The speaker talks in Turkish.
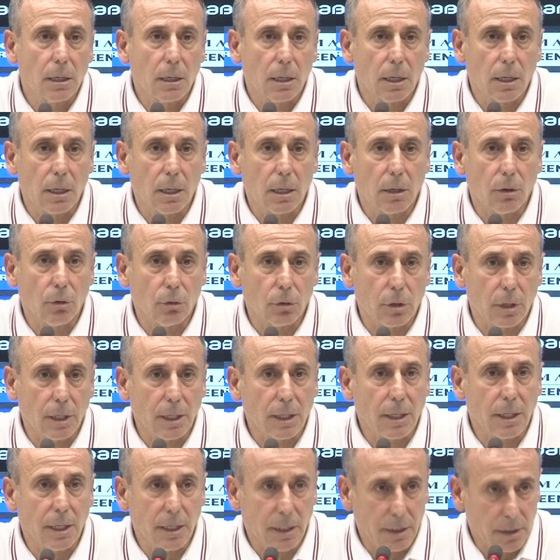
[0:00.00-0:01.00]
e,
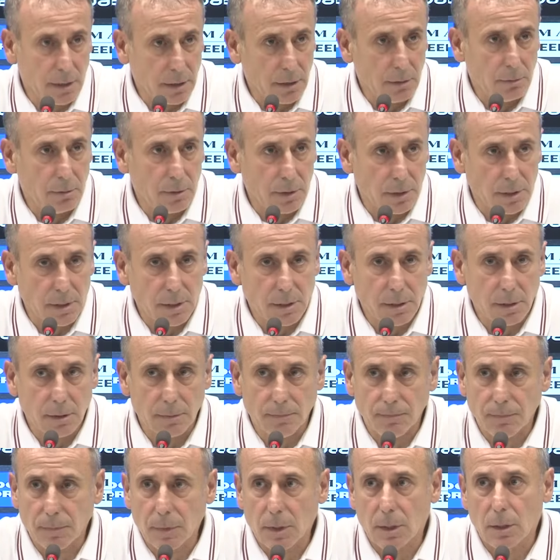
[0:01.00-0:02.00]
olarak hareket edebiliriz.
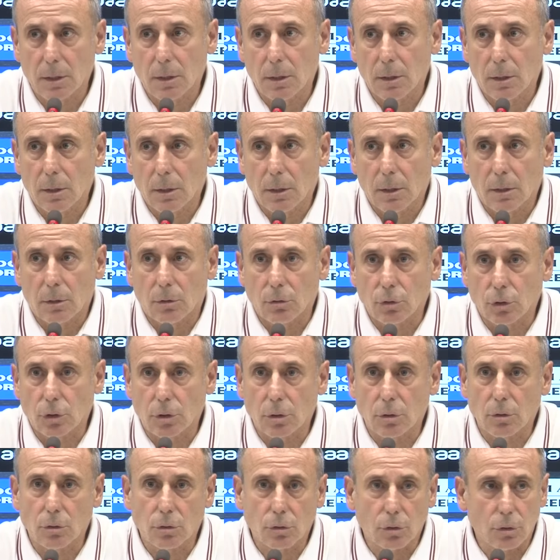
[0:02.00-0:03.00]
Onun
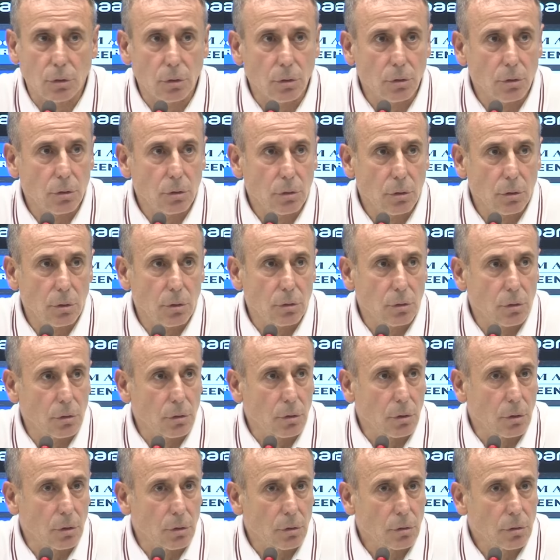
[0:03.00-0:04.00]
için üzgünüz, özür
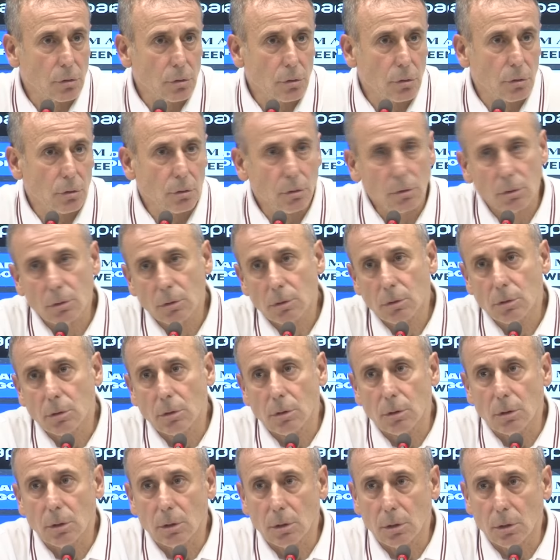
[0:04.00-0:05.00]
diliyoruz. E,
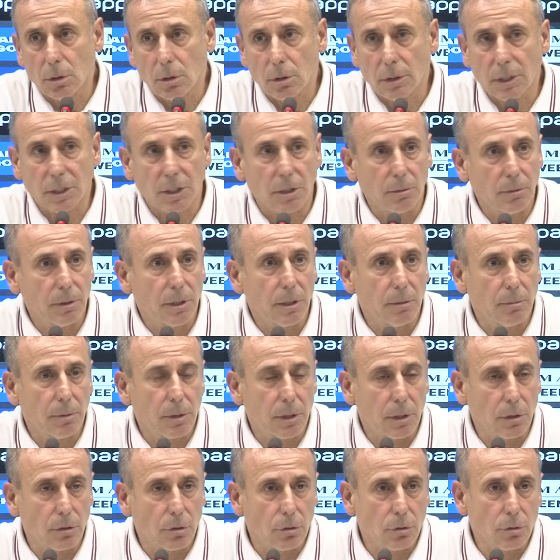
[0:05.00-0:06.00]
rakibi
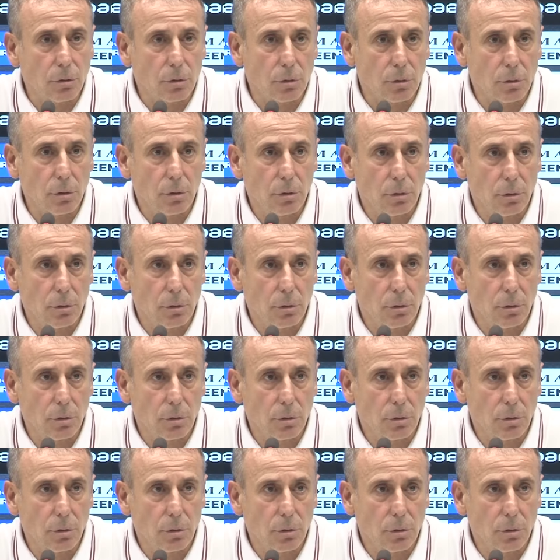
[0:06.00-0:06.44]
tebrik ediyoruz.